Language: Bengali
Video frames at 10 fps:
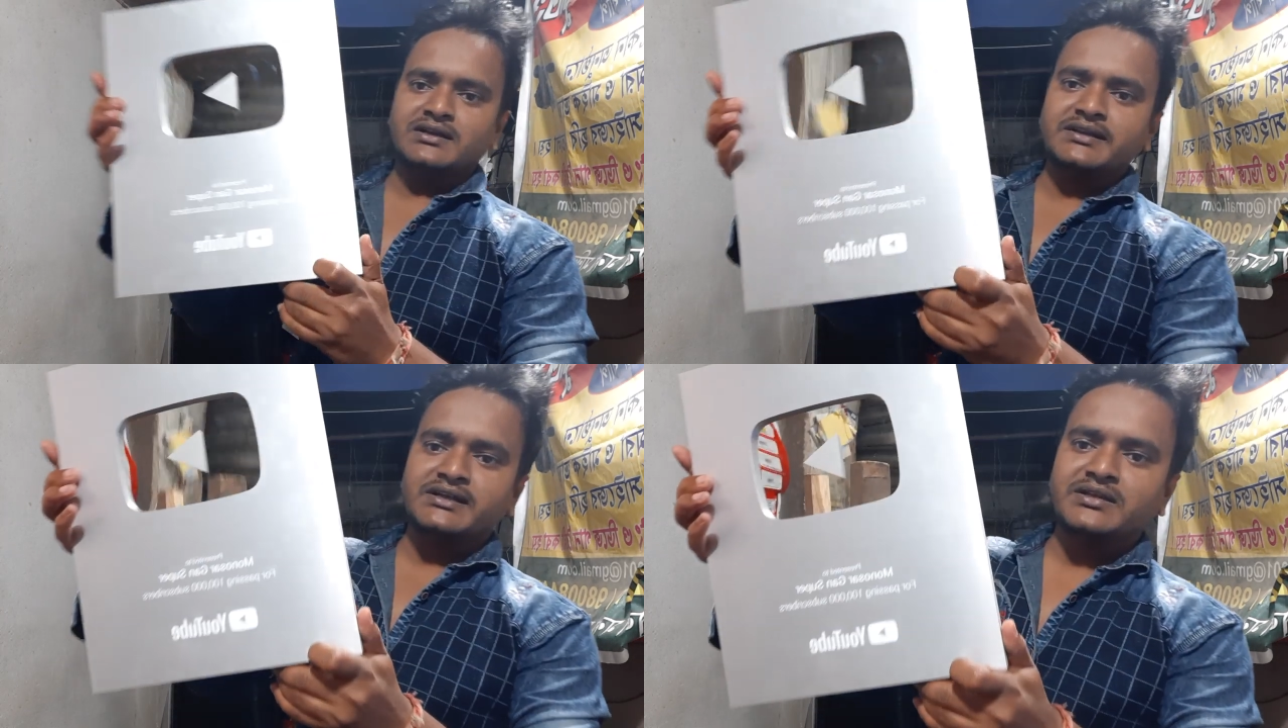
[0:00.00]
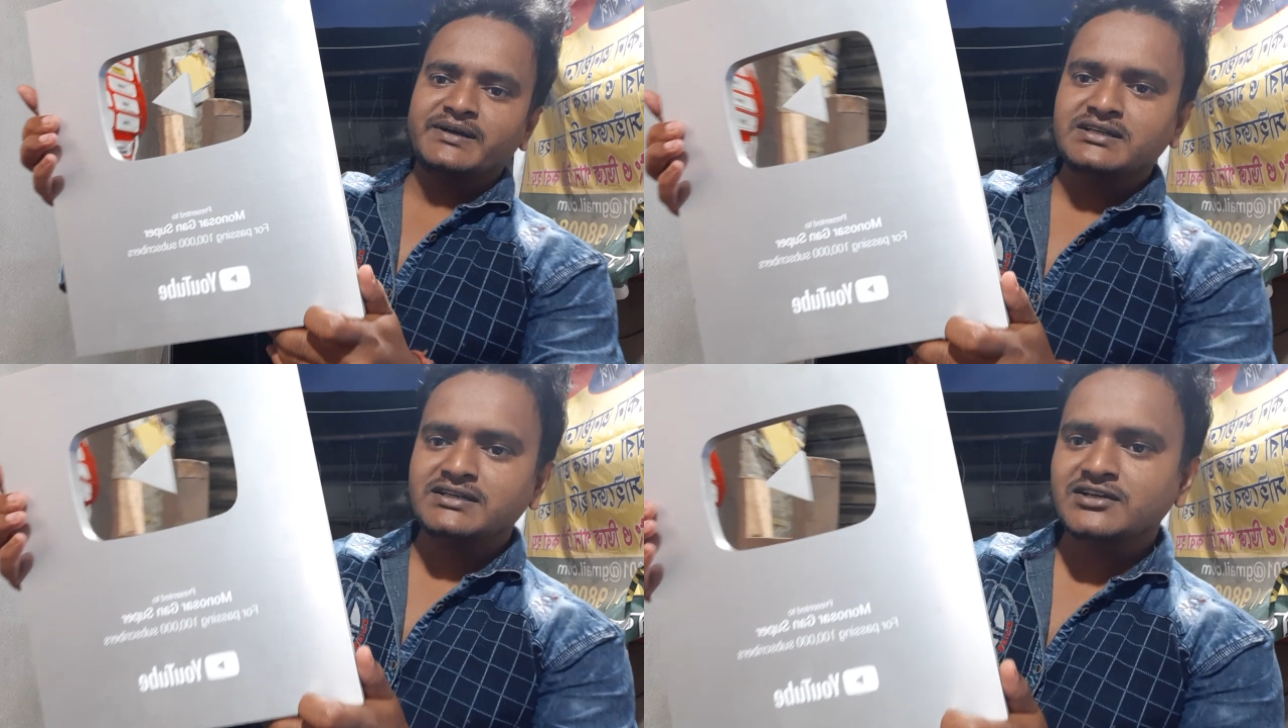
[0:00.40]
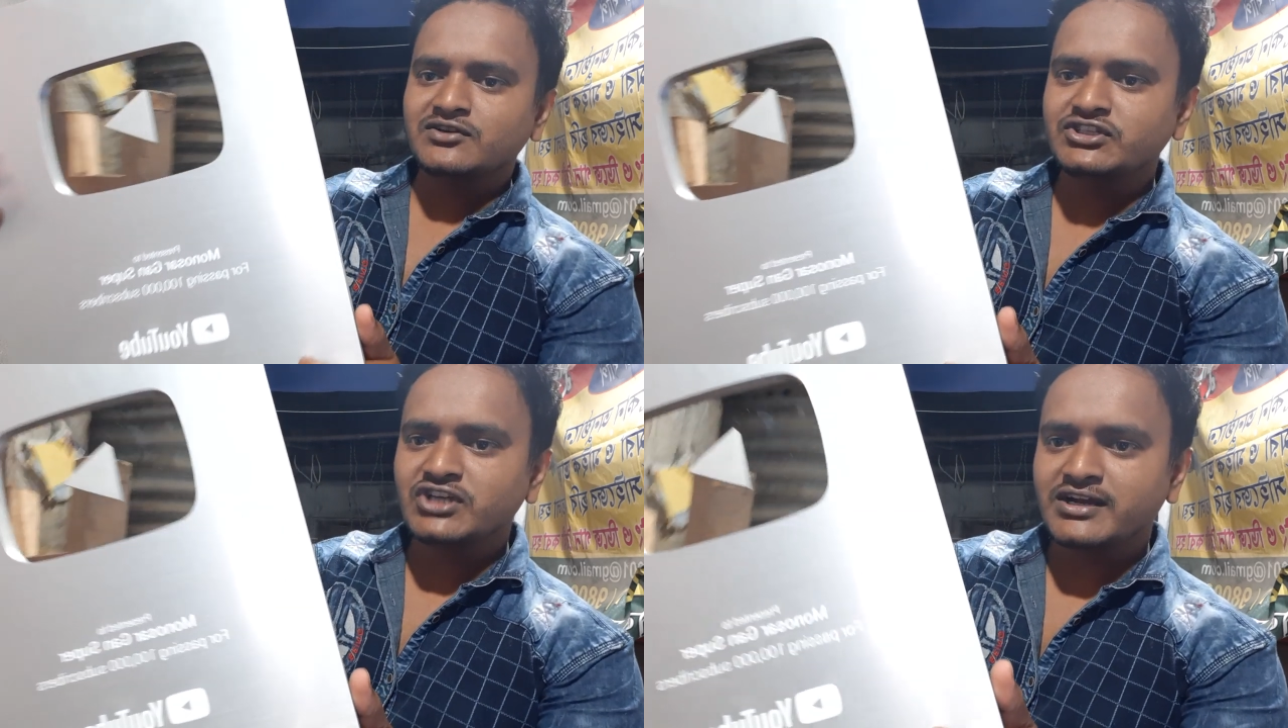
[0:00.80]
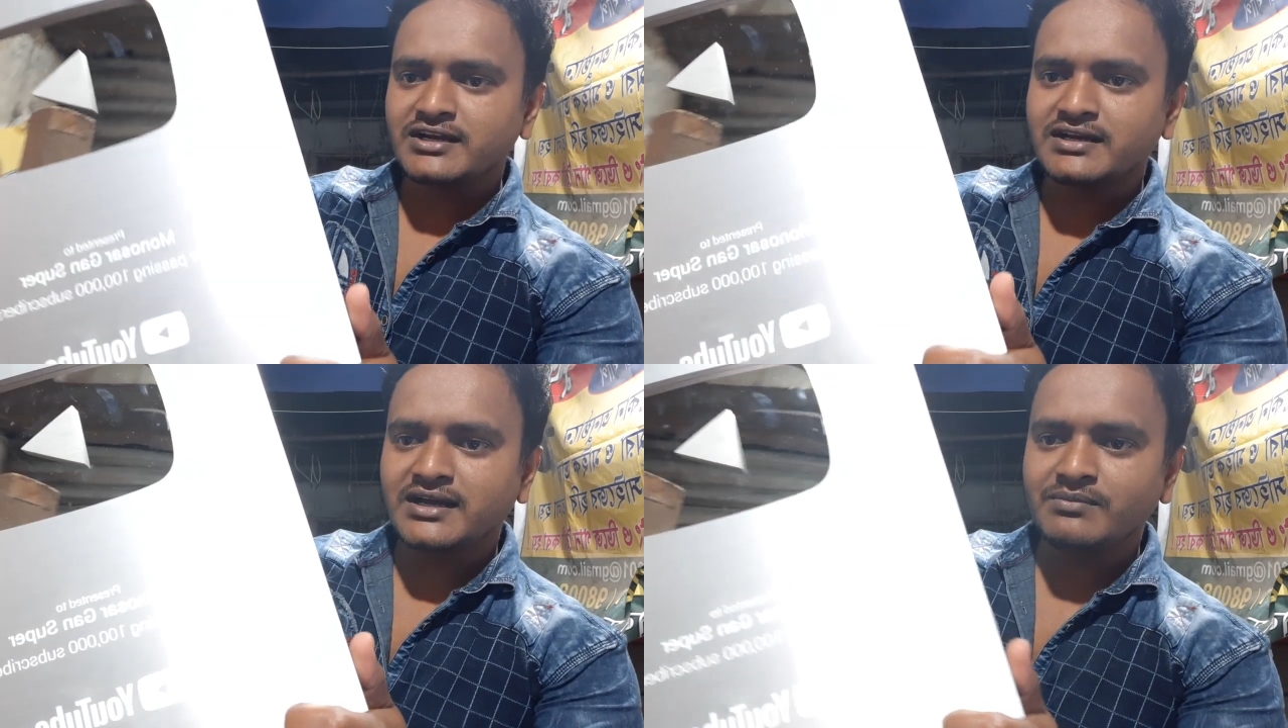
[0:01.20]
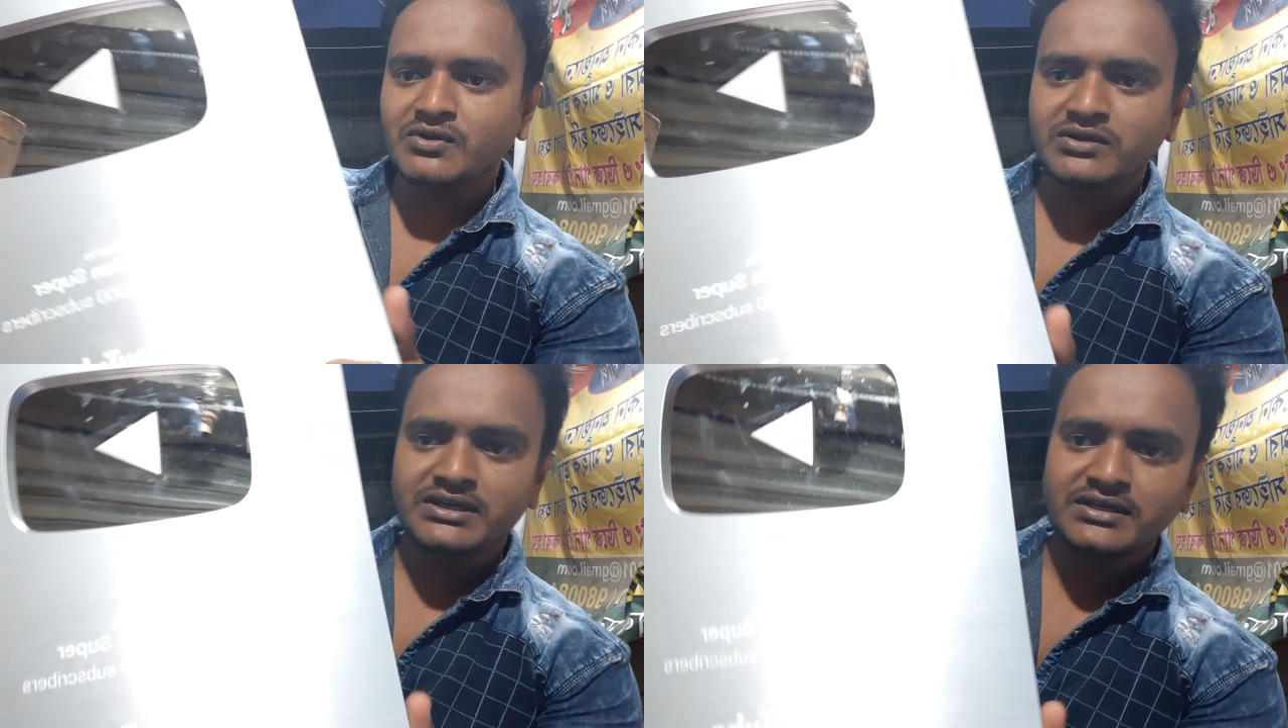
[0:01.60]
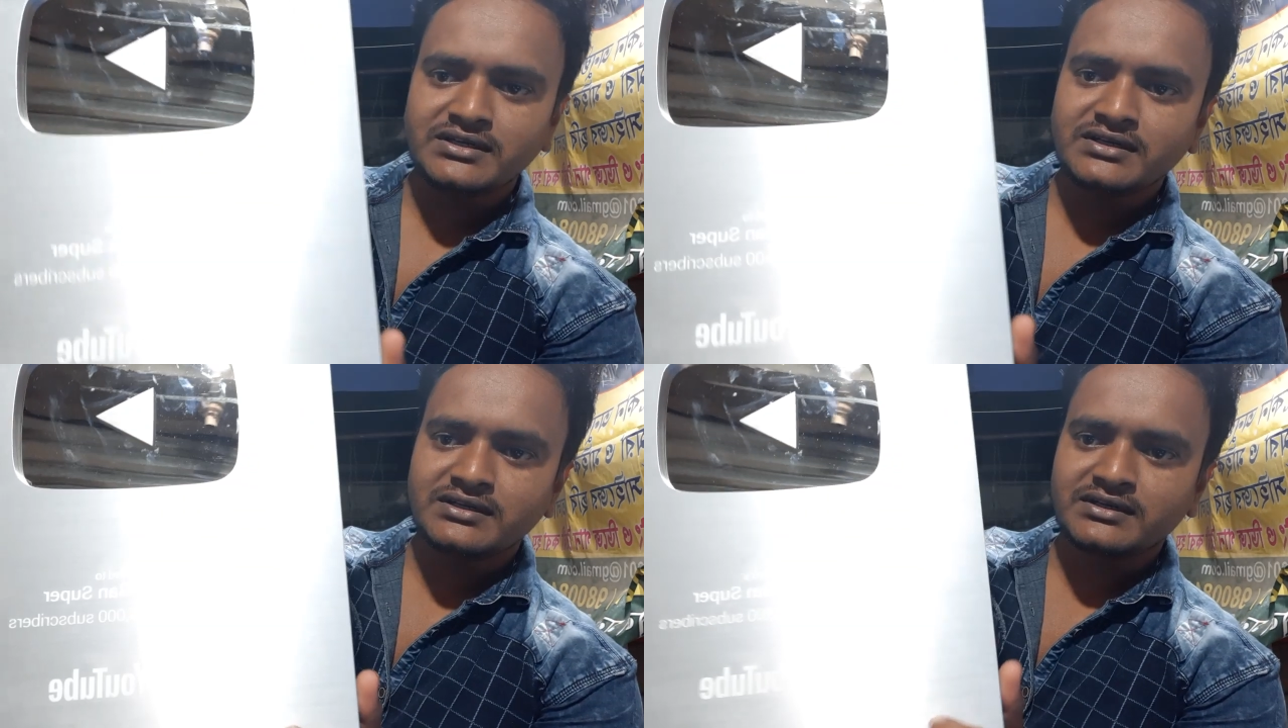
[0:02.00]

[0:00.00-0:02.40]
দেখতে পাচ্ছেন আশা করি চ্যানেলের নামটাও দেখে নিন